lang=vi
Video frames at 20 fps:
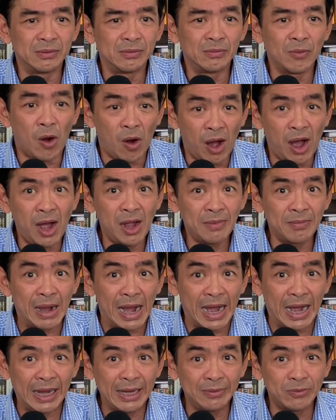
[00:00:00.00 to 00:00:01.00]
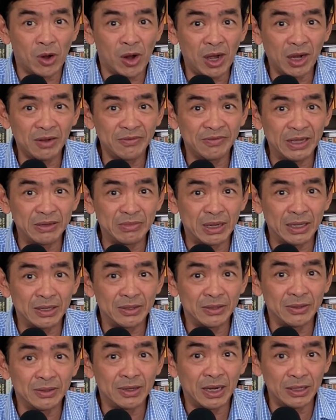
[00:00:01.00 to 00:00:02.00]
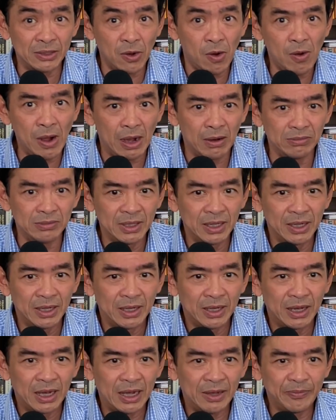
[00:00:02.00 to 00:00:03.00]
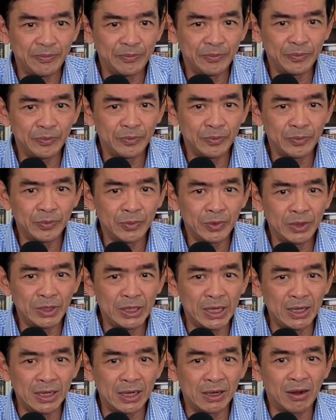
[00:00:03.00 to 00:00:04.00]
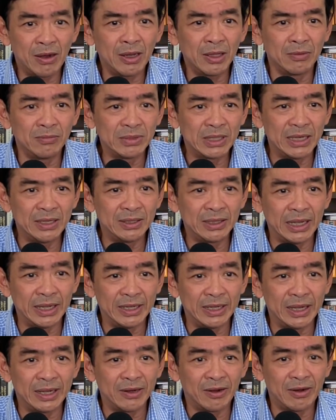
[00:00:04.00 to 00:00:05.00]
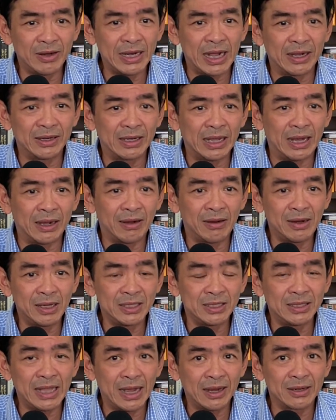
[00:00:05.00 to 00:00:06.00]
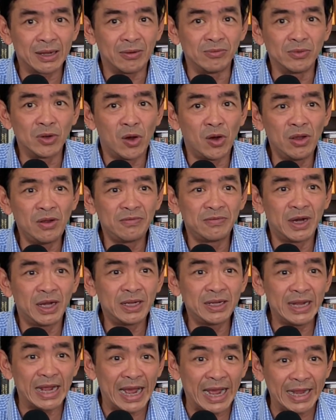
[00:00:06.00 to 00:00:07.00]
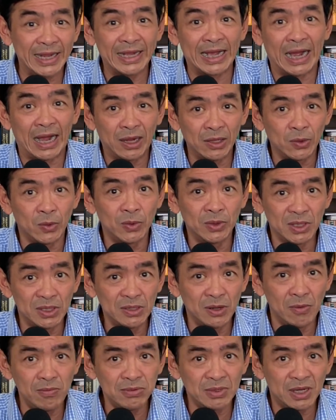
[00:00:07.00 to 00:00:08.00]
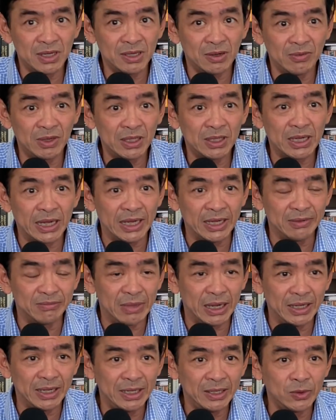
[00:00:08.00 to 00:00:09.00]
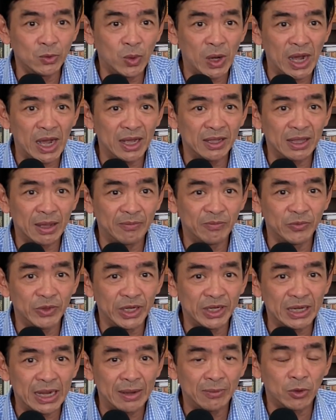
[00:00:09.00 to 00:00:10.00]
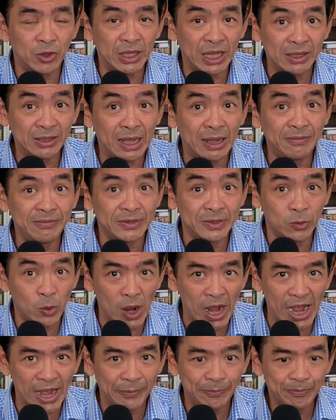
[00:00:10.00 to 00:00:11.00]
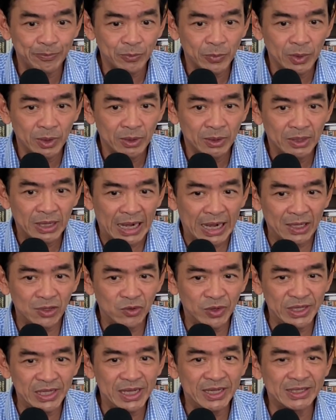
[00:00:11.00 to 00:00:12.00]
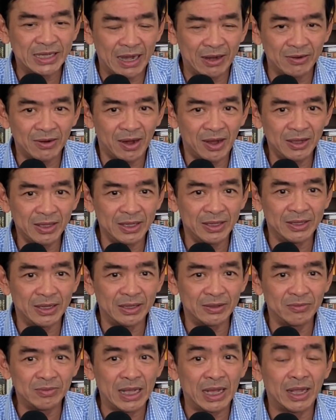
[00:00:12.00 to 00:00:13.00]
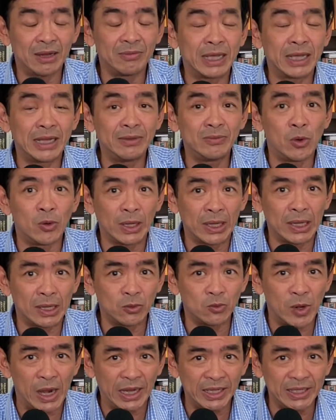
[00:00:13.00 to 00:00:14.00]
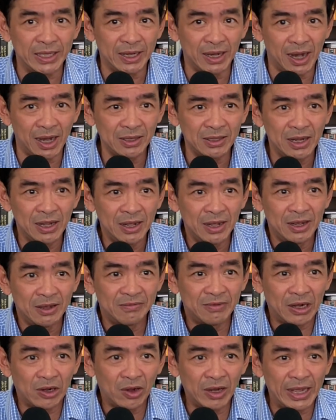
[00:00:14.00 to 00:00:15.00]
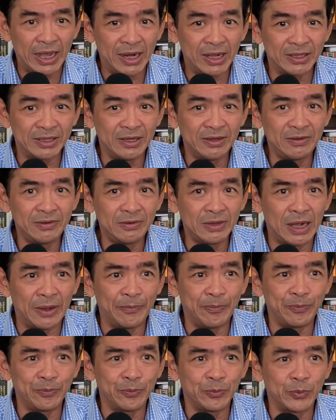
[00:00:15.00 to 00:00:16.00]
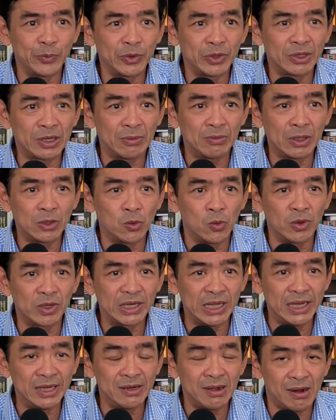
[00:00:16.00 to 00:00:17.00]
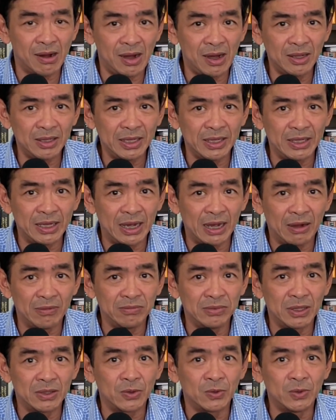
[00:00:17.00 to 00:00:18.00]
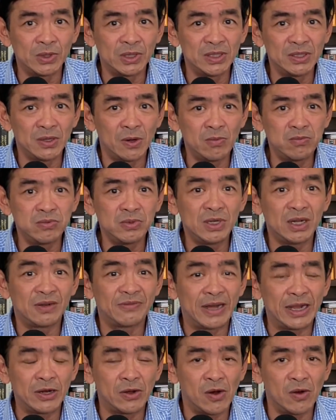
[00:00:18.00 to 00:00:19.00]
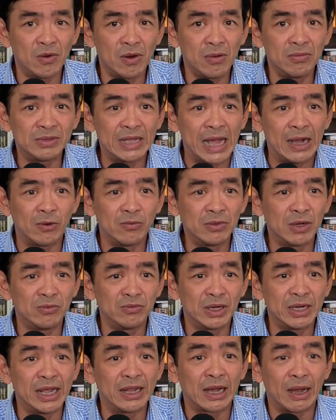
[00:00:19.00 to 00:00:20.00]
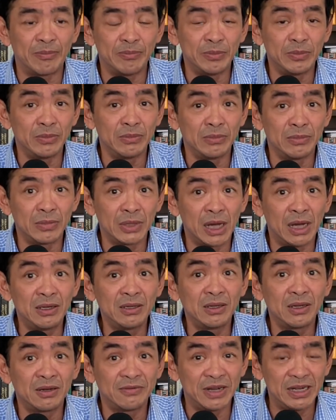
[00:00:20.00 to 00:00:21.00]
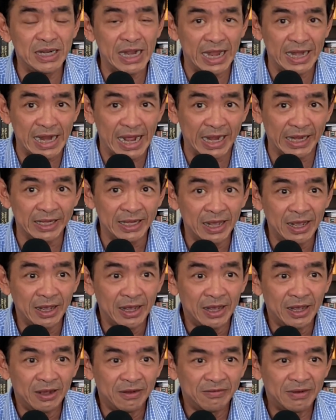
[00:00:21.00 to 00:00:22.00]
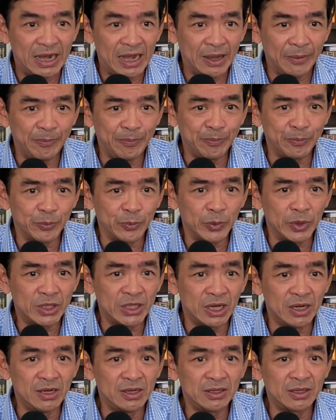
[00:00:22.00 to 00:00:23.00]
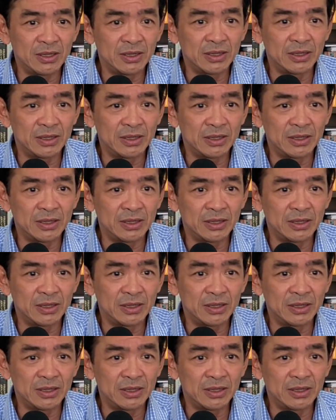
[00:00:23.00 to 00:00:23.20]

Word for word: bỏ bãi bỏ cái việc mà khởi tố ông um, như là có cái thông tin thì à, nói rằng là có cái sự tác động đối với ngay cả thủ tướng úc nữa trong cái kỳ mà đi qua thăm việt nam hồi tháng 8 vừa qua à, tuy nhiên sau đó thì à, chúng ta thấy một cái kết quả gì hết và có lẽ là chính um, trong cái cuộc đi đó thì à, ông thủ tướng úc như là phái đoàn của ông ta cũng không có đề cập đến cái vấn đề này và um, sự